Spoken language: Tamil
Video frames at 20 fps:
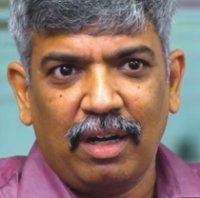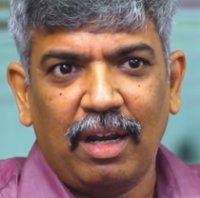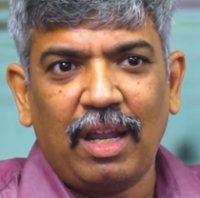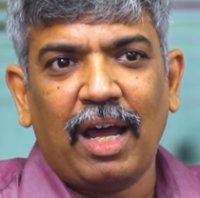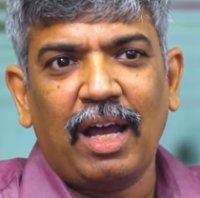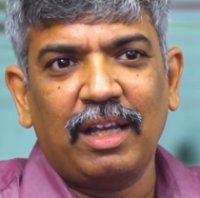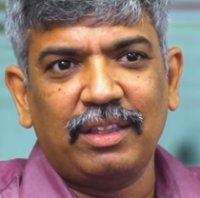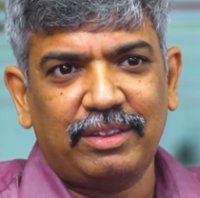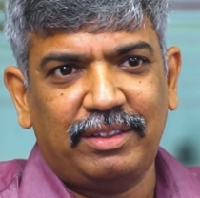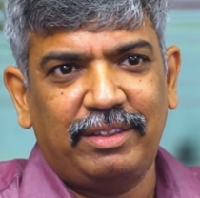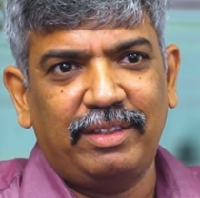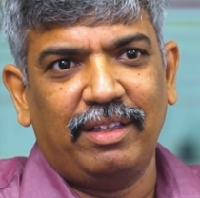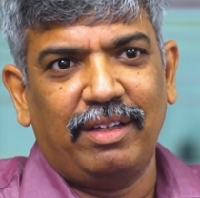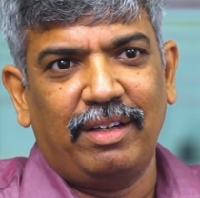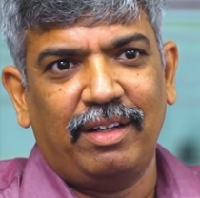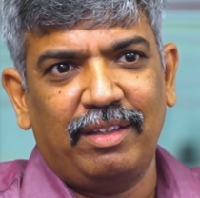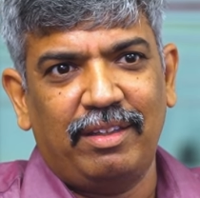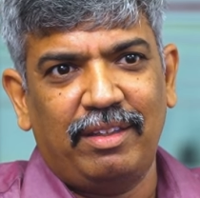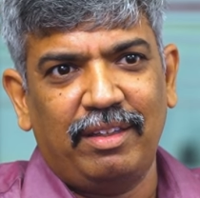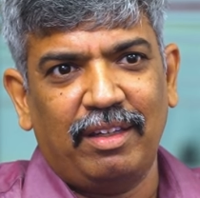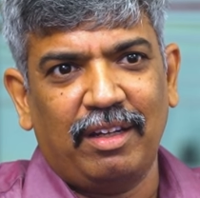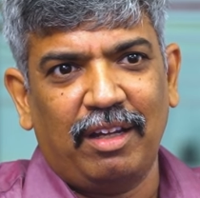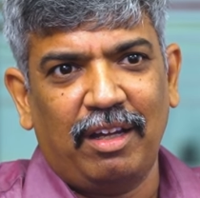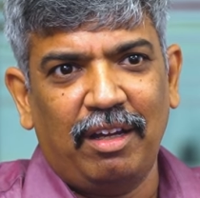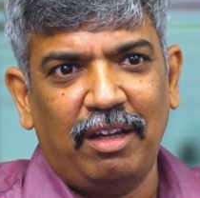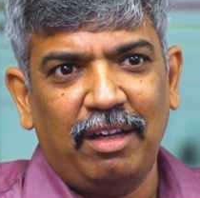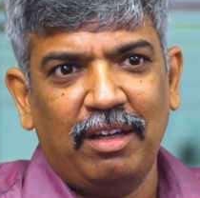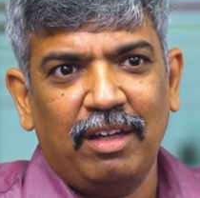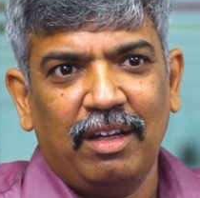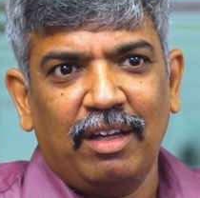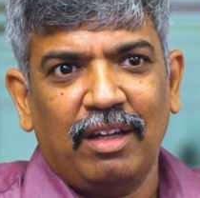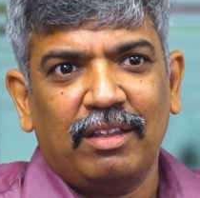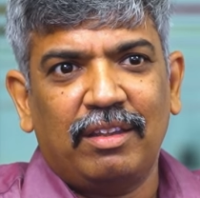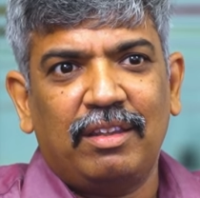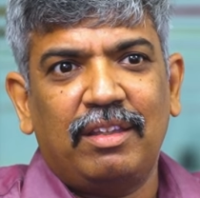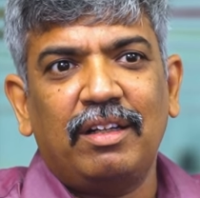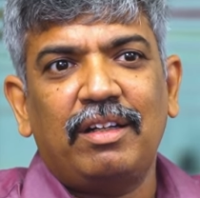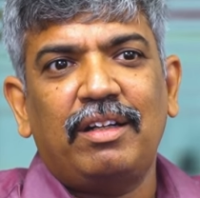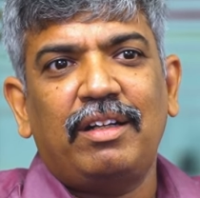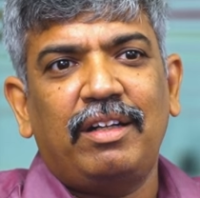லாஸ்ட் இயர் எடுத்திங்கன்னா
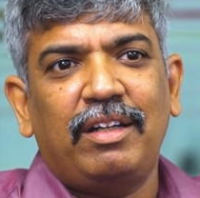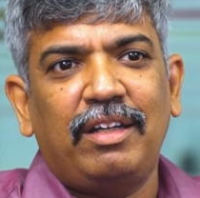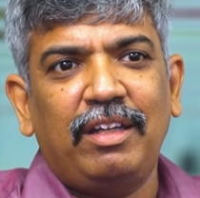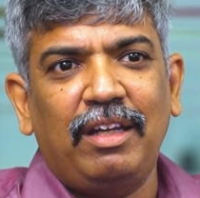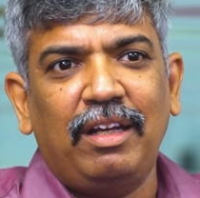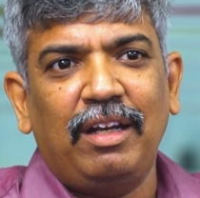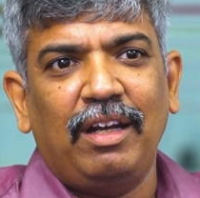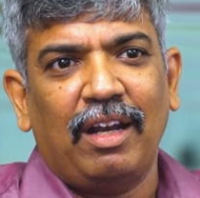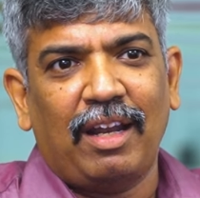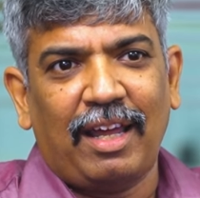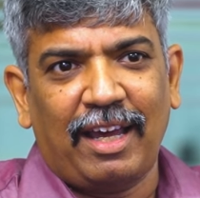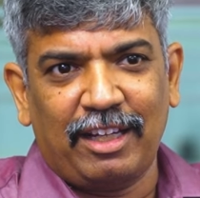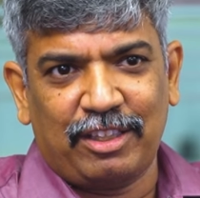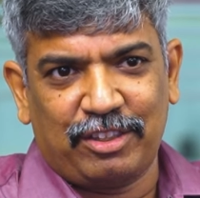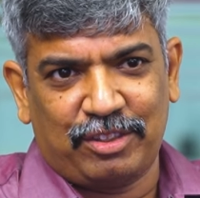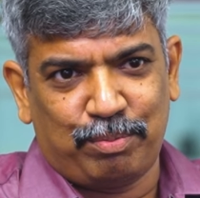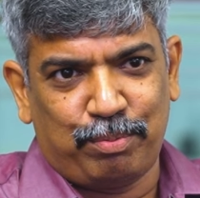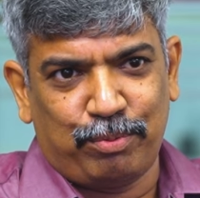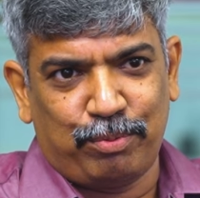தேர்ட்டீன் லேக்ஸ்